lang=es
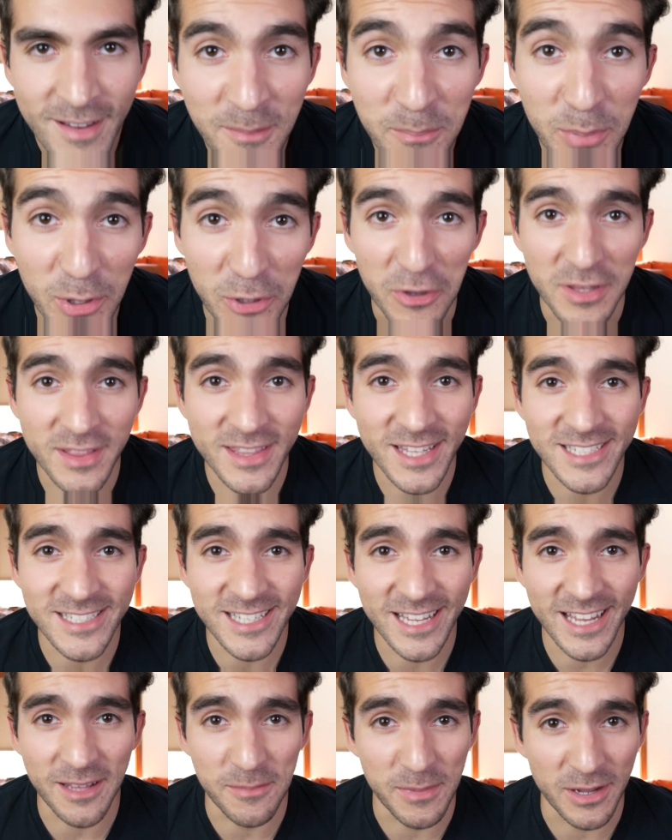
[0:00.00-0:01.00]
Pero antes
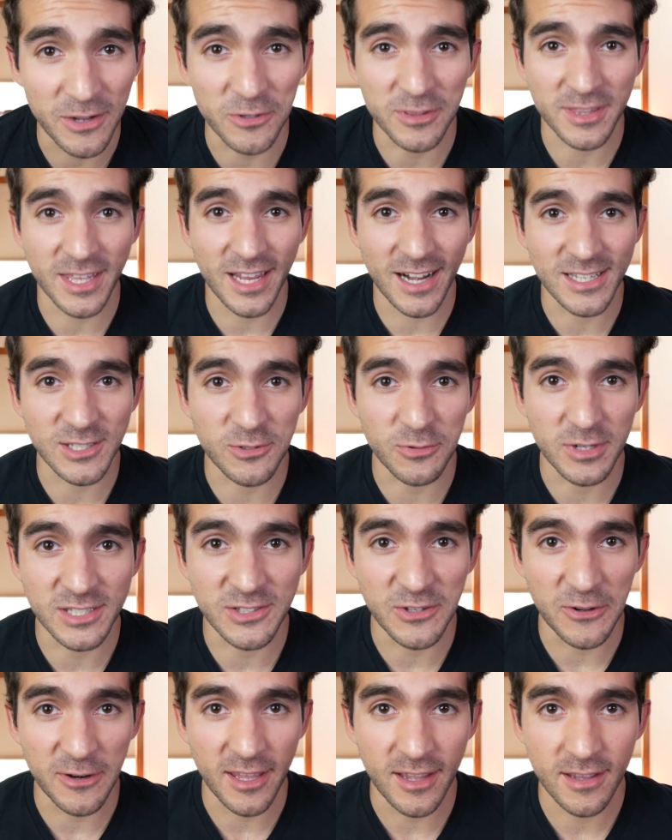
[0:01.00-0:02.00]
déjenme contarles una
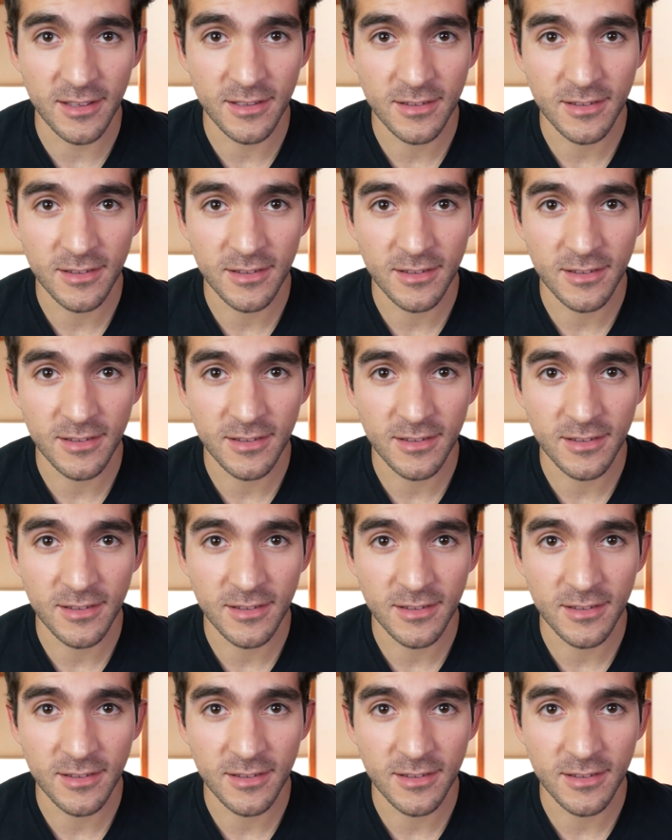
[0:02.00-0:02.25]
historia.